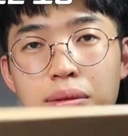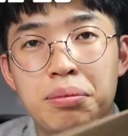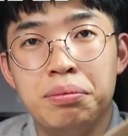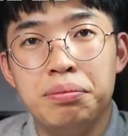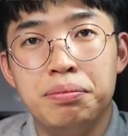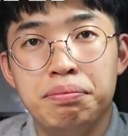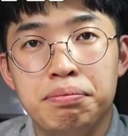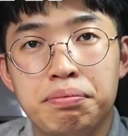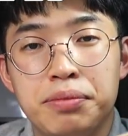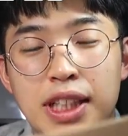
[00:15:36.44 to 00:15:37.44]
음,
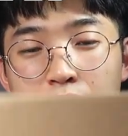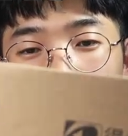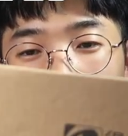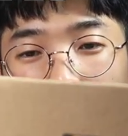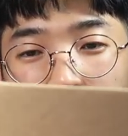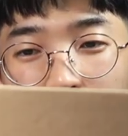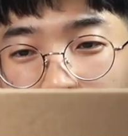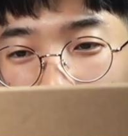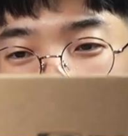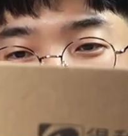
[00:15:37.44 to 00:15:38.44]
약간
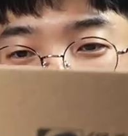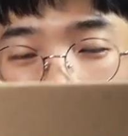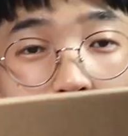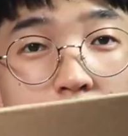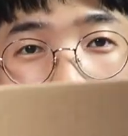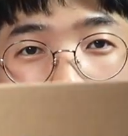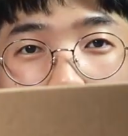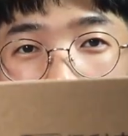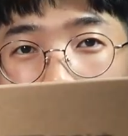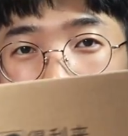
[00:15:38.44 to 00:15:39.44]
반전인 것 같아요 몰라
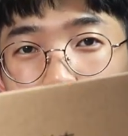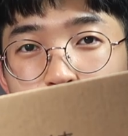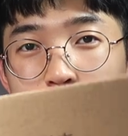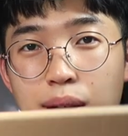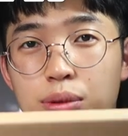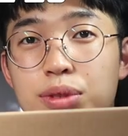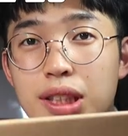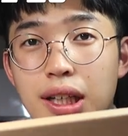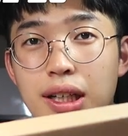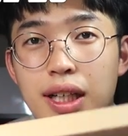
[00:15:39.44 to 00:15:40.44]
이것도 까부,
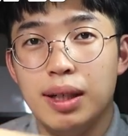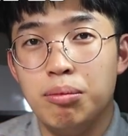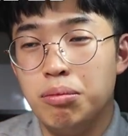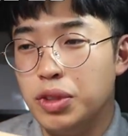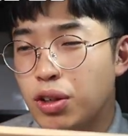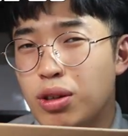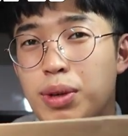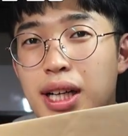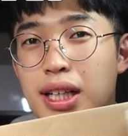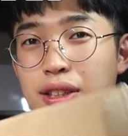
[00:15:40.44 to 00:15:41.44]
까봅시다
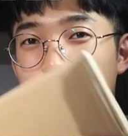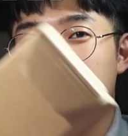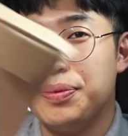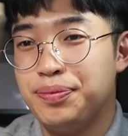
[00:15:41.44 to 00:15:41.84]
열어봐야 알죠